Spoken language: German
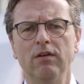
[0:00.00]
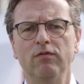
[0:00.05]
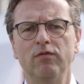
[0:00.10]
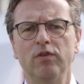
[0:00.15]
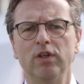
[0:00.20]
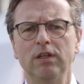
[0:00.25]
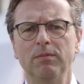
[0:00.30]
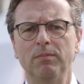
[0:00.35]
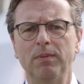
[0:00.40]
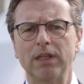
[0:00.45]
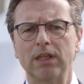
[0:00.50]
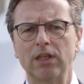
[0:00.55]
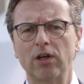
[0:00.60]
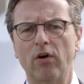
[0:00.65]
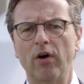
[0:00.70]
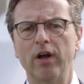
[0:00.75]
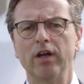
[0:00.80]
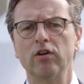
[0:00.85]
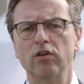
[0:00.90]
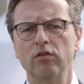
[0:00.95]
für die
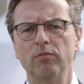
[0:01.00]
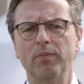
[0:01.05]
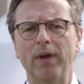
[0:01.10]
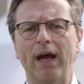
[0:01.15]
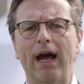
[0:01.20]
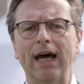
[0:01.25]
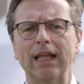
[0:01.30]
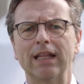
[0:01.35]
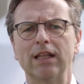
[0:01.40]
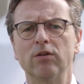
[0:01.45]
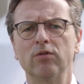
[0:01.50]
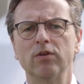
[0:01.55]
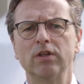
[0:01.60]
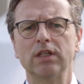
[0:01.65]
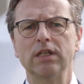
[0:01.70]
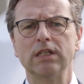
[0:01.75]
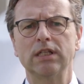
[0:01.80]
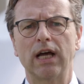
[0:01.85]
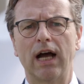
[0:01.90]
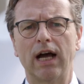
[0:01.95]
Betreuung und Behandlung
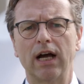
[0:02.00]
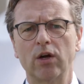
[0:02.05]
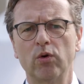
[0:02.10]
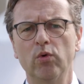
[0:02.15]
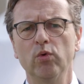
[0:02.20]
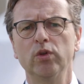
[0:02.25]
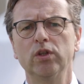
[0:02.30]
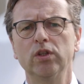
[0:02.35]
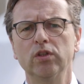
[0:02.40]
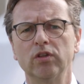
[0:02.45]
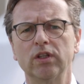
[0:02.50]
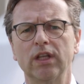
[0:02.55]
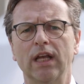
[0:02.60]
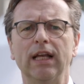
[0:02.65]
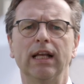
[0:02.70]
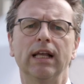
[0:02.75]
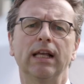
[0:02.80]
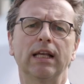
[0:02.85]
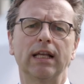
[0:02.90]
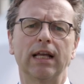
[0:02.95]
dieser akuten und
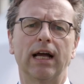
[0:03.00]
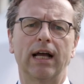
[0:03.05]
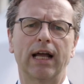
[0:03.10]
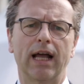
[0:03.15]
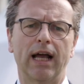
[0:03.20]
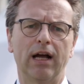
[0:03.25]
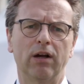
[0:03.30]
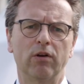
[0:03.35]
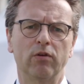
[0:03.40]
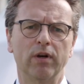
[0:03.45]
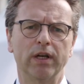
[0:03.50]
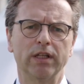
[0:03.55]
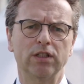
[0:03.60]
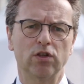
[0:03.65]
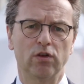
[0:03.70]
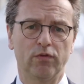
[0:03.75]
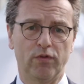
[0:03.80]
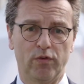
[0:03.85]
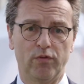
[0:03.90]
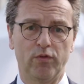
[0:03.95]
dringlichen Erkrankungen
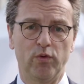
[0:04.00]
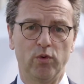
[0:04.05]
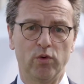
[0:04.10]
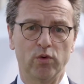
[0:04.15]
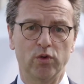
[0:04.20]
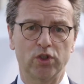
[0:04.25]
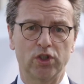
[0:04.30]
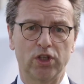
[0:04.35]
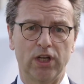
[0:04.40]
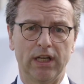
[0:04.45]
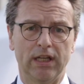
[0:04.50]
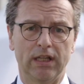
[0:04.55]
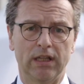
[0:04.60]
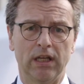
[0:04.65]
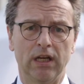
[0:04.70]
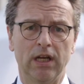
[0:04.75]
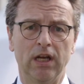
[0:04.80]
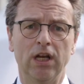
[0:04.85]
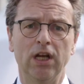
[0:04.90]
zur Verfügung stehen.